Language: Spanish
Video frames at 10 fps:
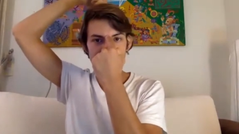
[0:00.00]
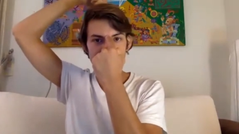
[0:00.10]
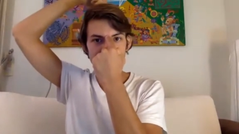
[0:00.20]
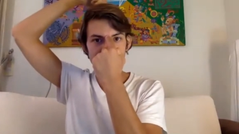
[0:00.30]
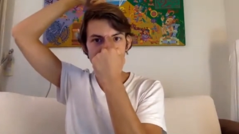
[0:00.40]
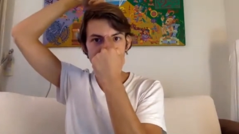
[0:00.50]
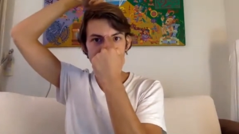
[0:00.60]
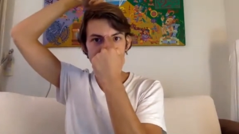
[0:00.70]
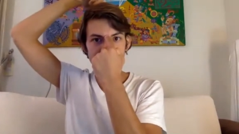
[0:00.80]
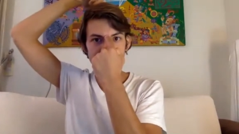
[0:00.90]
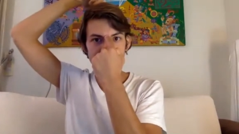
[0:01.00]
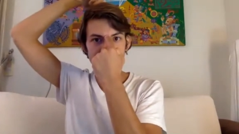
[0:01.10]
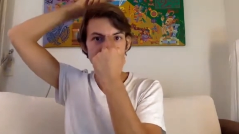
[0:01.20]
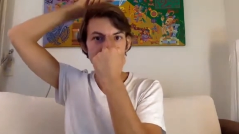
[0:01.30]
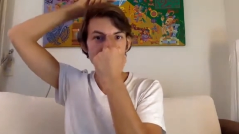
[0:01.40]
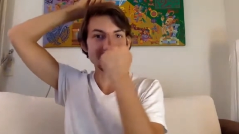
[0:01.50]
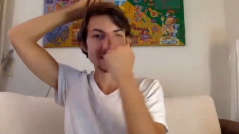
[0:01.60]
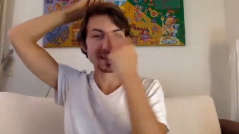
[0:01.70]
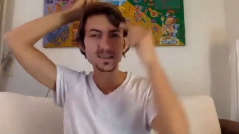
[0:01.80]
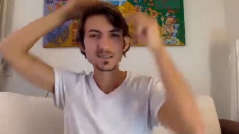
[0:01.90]
el, puntito
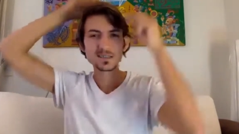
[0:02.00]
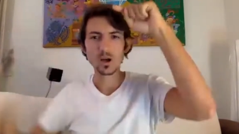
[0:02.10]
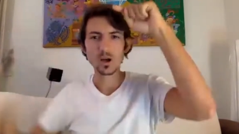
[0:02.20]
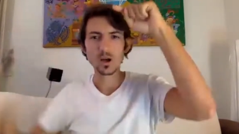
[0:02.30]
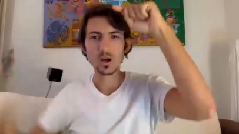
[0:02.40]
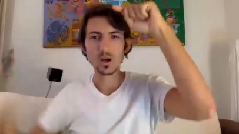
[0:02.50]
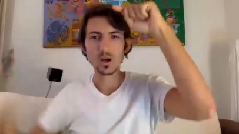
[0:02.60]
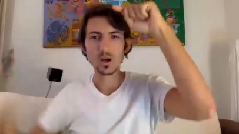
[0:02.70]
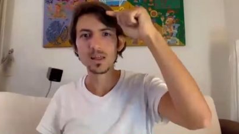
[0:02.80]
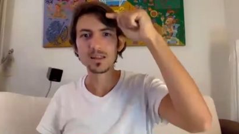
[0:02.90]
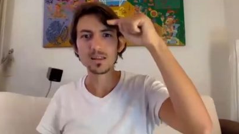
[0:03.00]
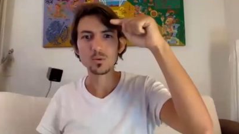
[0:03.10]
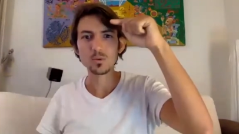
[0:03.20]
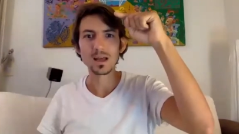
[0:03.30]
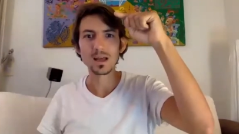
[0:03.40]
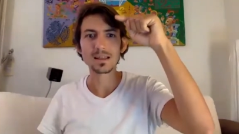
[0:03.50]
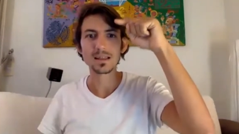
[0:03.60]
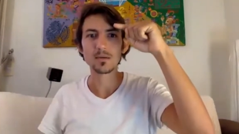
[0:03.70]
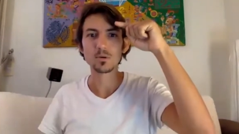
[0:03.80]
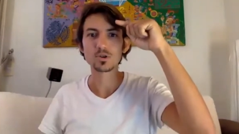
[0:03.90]
ese, que es una, una, hendidura que
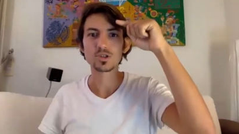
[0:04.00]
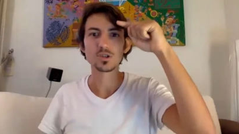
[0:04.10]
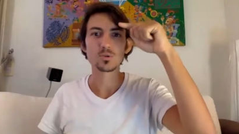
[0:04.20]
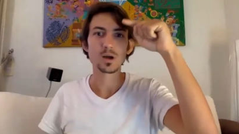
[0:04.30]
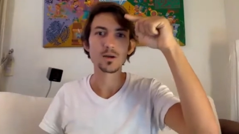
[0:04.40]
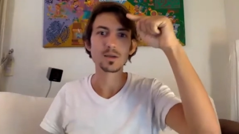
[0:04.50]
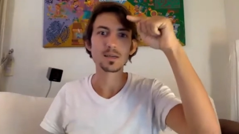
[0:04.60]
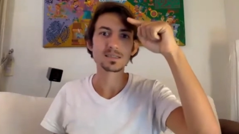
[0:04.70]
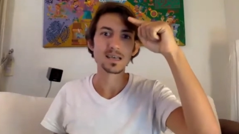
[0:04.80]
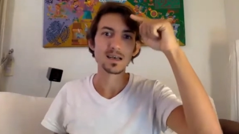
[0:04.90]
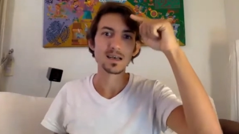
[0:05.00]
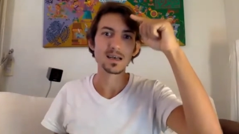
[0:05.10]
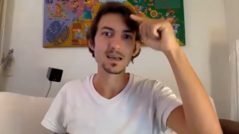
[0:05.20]
tenés vos en tu cabeza,